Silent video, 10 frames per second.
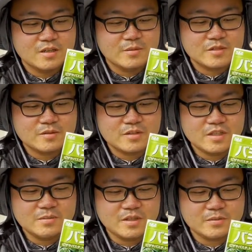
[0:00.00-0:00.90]
まあ、そういった
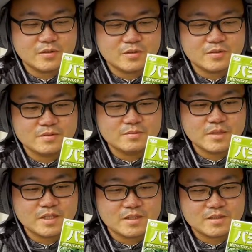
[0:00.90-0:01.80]
意味でも
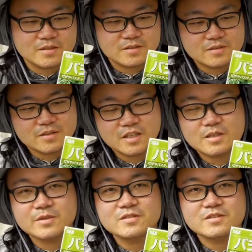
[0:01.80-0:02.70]
まあ使え
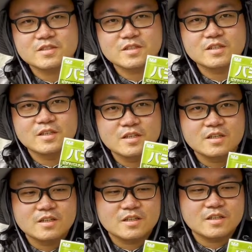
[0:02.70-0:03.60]
ますし、
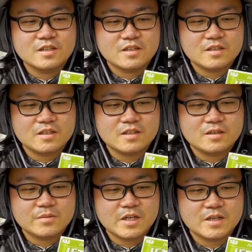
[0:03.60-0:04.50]

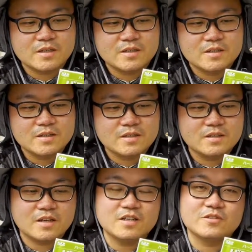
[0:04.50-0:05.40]
えー、ま
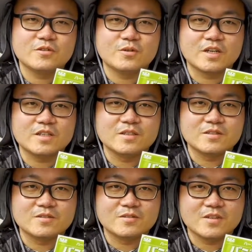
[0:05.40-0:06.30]
あ相性がいいで
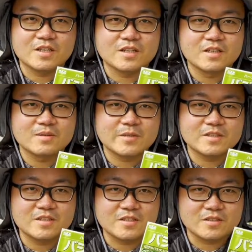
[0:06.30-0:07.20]
すので、まあ、
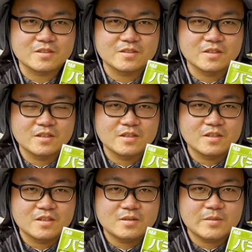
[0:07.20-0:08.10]
是非、
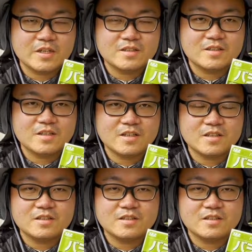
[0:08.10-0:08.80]
まあ、やって